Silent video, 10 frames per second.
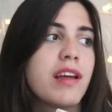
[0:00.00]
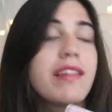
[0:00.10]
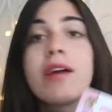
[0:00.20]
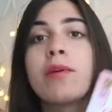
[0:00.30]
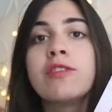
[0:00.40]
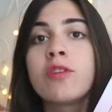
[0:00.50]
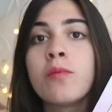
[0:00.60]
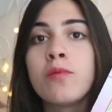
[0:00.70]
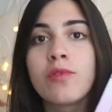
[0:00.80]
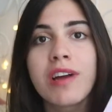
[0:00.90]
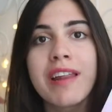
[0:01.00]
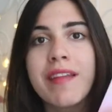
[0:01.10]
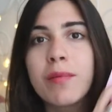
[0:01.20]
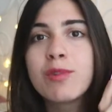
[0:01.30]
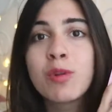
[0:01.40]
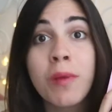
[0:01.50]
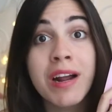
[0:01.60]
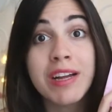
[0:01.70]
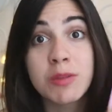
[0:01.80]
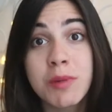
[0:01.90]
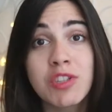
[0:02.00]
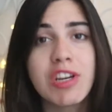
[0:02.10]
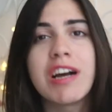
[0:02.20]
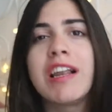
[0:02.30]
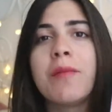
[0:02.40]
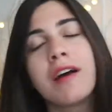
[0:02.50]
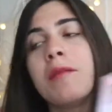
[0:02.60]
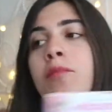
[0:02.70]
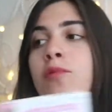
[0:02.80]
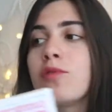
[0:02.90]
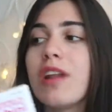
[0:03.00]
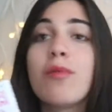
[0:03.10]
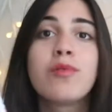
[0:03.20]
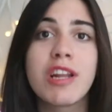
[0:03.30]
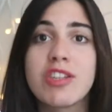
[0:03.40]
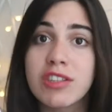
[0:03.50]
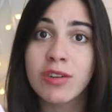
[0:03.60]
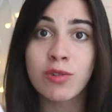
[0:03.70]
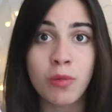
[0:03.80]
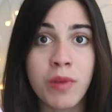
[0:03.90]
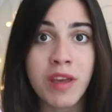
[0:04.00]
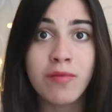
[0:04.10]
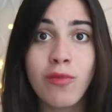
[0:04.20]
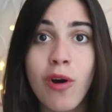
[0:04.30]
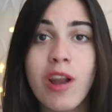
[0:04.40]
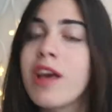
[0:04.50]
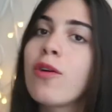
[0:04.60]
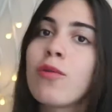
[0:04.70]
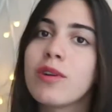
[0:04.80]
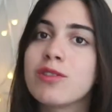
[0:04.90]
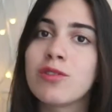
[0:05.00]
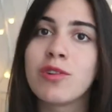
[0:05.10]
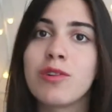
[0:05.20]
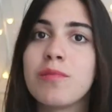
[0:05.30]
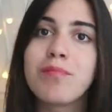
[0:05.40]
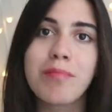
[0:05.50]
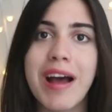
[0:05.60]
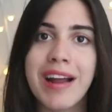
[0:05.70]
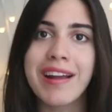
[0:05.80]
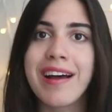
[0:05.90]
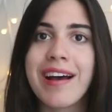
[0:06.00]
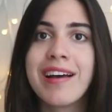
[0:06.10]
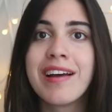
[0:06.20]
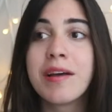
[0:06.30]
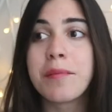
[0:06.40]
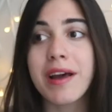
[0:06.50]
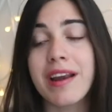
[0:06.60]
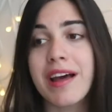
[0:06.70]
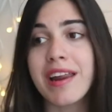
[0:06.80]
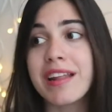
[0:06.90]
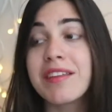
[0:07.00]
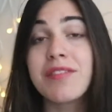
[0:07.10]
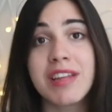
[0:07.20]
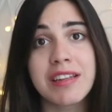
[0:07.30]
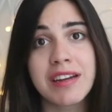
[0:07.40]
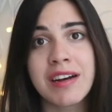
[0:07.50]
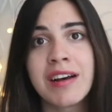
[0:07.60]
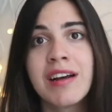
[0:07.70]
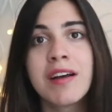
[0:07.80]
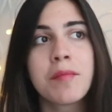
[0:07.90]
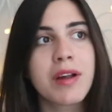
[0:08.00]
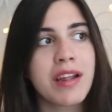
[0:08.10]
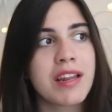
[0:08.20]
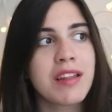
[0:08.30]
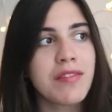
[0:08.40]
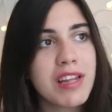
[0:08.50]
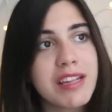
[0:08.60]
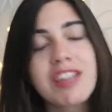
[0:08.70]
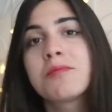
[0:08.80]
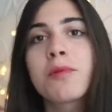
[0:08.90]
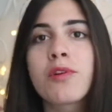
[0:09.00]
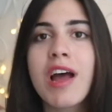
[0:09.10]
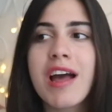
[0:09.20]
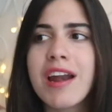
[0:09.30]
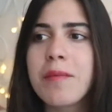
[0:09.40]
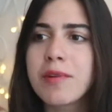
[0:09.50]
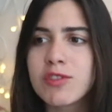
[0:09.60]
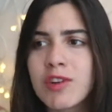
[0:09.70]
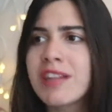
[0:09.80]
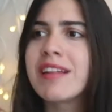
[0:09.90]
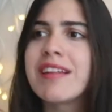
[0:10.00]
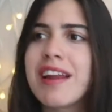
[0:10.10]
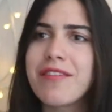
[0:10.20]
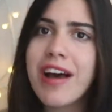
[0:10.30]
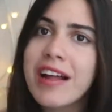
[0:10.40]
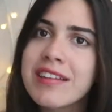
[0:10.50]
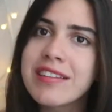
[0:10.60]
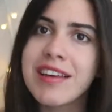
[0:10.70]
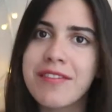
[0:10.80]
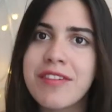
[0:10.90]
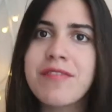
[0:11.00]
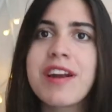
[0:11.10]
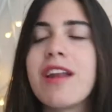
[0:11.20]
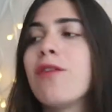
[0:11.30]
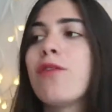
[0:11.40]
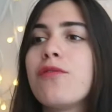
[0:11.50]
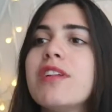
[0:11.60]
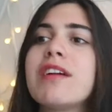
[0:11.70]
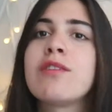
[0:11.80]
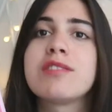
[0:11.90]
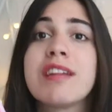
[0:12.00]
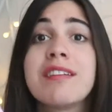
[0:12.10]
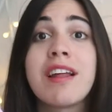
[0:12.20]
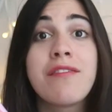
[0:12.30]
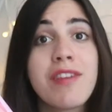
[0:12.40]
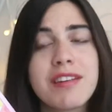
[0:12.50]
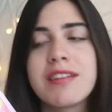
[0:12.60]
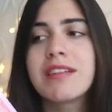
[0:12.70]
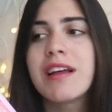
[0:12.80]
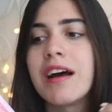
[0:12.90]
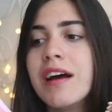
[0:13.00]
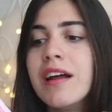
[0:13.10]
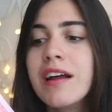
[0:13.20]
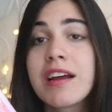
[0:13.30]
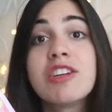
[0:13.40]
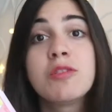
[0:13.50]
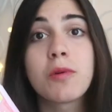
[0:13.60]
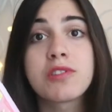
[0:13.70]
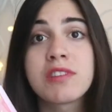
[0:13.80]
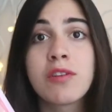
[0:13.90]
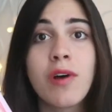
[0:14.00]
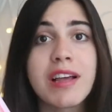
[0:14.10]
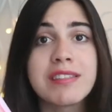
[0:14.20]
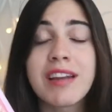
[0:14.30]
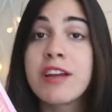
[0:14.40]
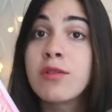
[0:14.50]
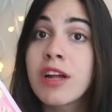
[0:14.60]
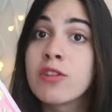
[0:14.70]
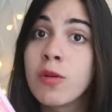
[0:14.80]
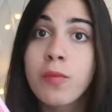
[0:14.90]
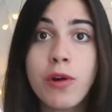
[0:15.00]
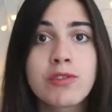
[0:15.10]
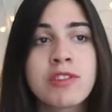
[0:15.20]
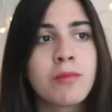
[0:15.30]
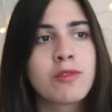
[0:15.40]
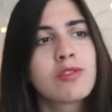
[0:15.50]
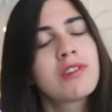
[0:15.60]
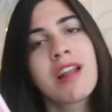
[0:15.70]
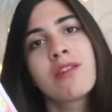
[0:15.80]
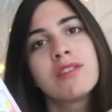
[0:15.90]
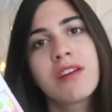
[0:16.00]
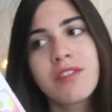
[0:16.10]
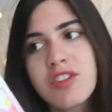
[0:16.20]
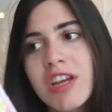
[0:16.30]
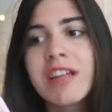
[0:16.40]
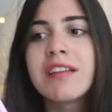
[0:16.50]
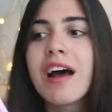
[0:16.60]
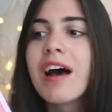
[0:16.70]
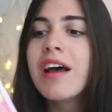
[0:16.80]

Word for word: ed è questo appunto che rende questo manga speciale ma appunto l'autrice secondo me vuole con questo manga parlare di vita parlare di vita, spronare le persone ad andare avanti, a vivere la loro vita nonostante le avversità che ci possano essere, aiutando il prossimo, sostenendosi a vicenda,